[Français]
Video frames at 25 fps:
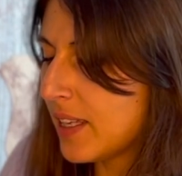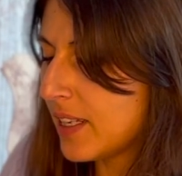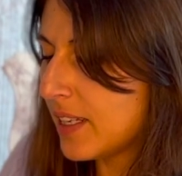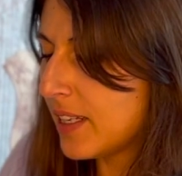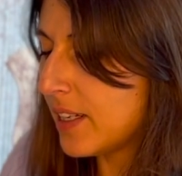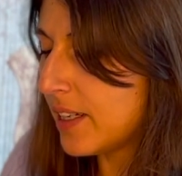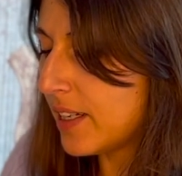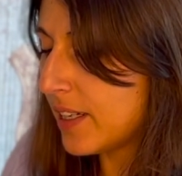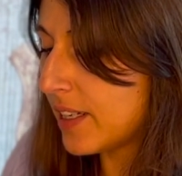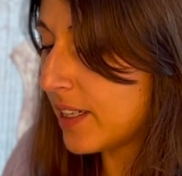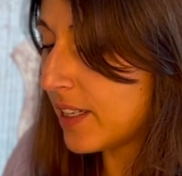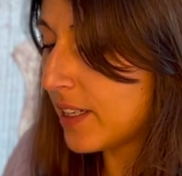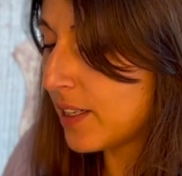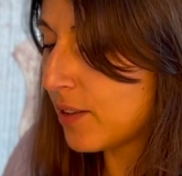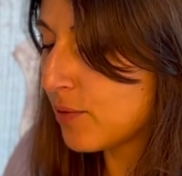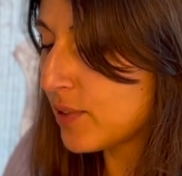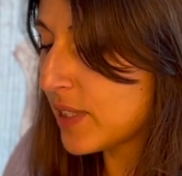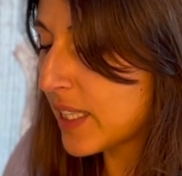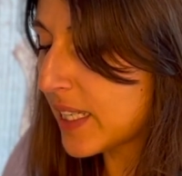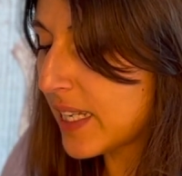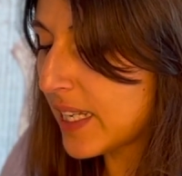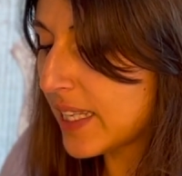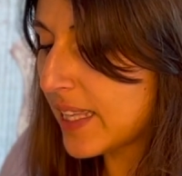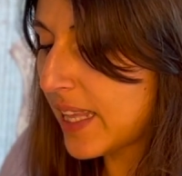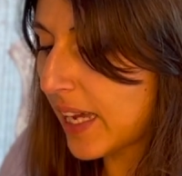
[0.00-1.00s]
vous
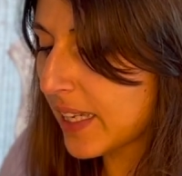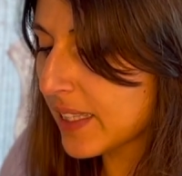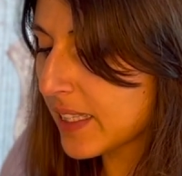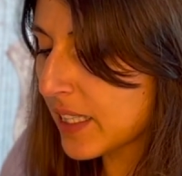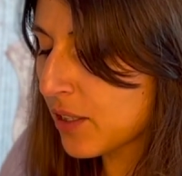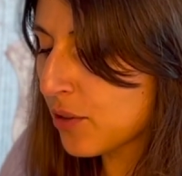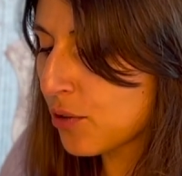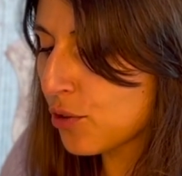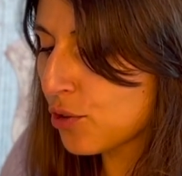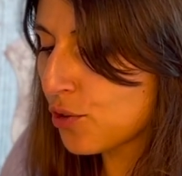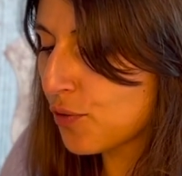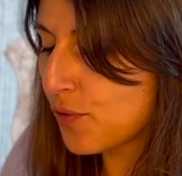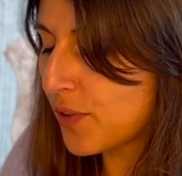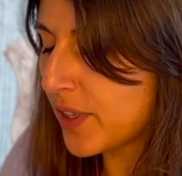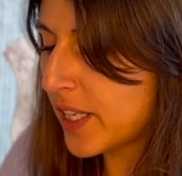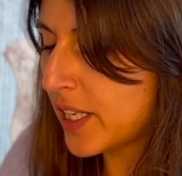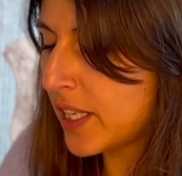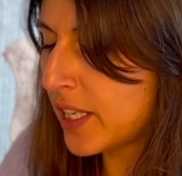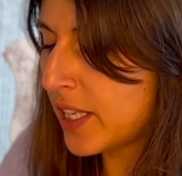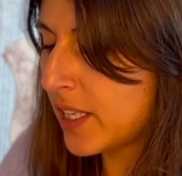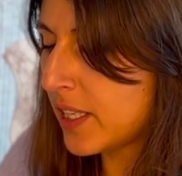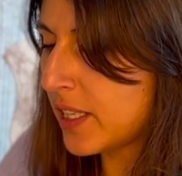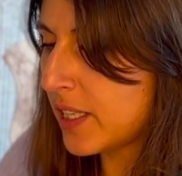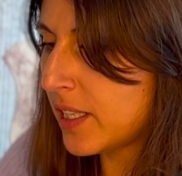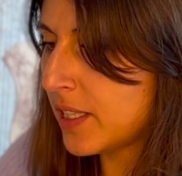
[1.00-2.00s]
êtes les derniers que je
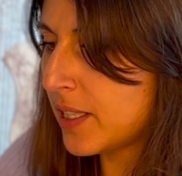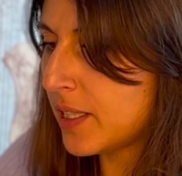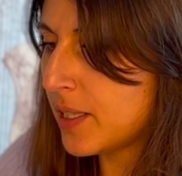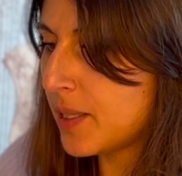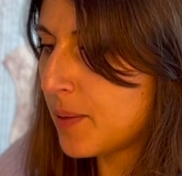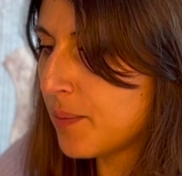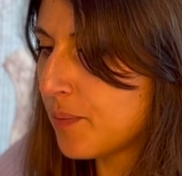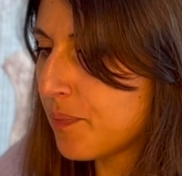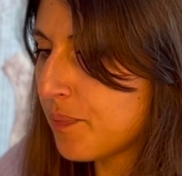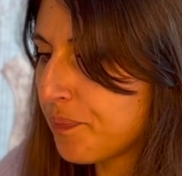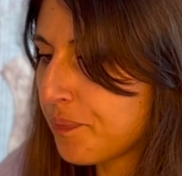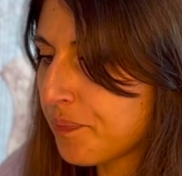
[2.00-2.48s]
fais et euh,